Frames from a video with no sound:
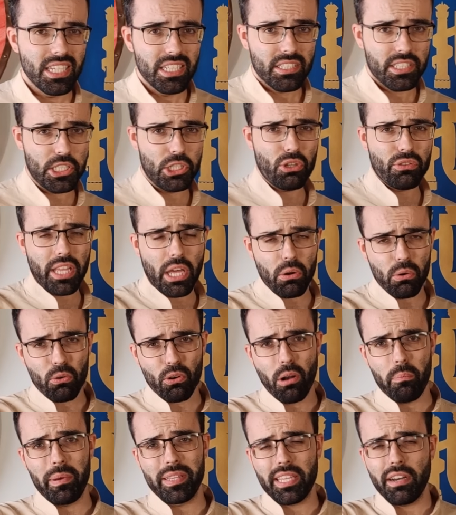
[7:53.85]
sino dar un
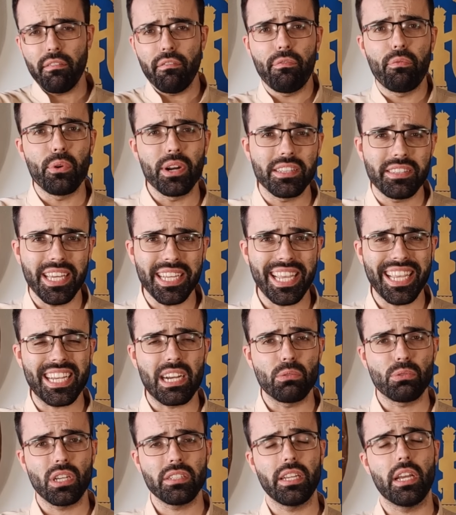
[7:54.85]
golpe tan fuerte que
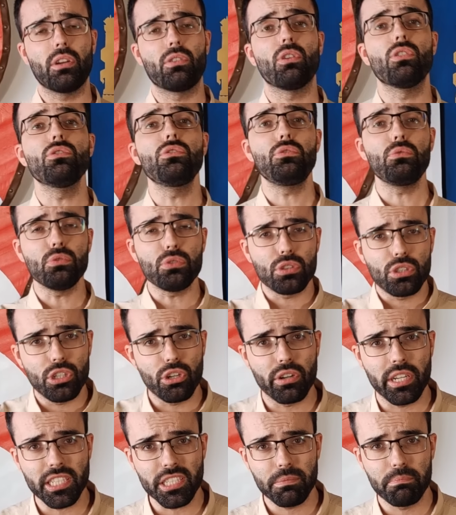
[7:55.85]
causase
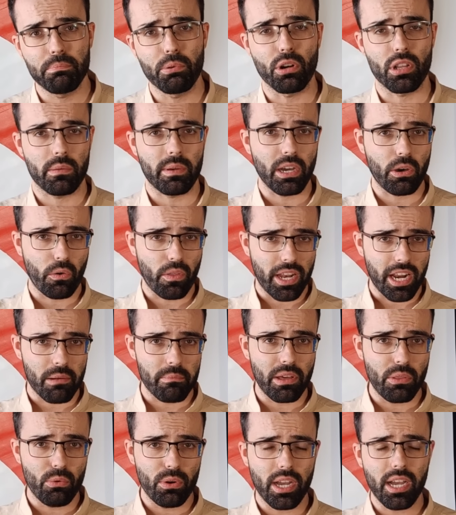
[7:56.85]
contusiones por debajo de la
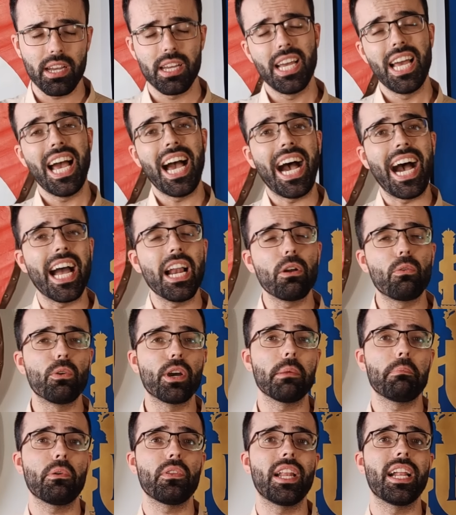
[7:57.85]
armadura al
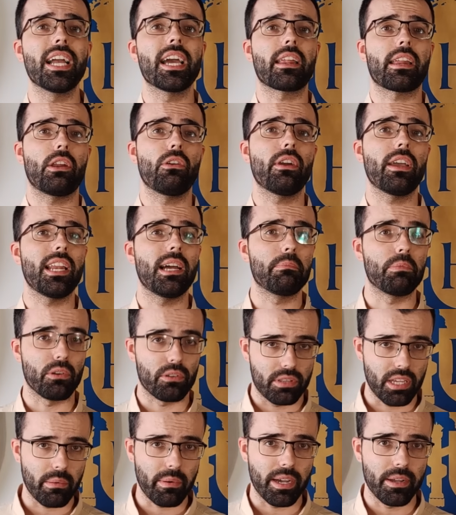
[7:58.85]
cuerpo del guerrero que la
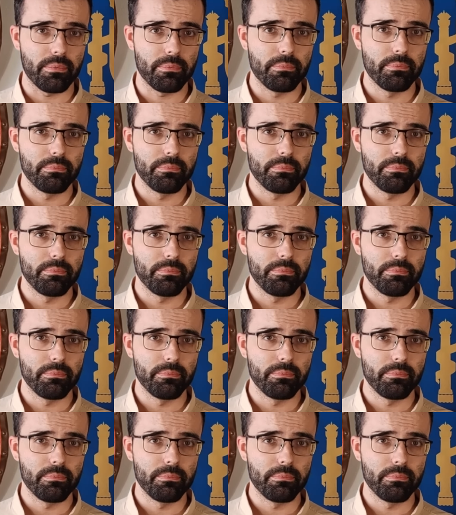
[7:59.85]
portaba.